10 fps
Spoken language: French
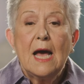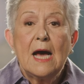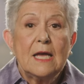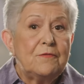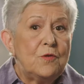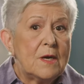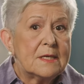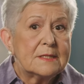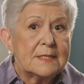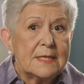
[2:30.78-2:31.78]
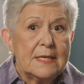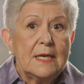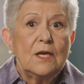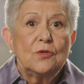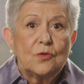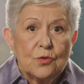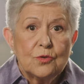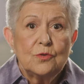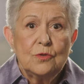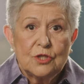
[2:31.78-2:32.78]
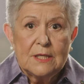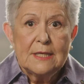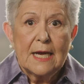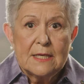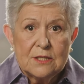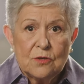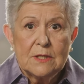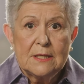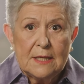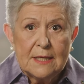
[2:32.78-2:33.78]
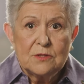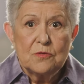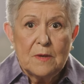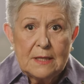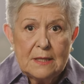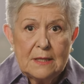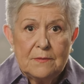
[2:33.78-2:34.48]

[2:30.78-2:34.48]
a influencé toute une génération d'intellectuels.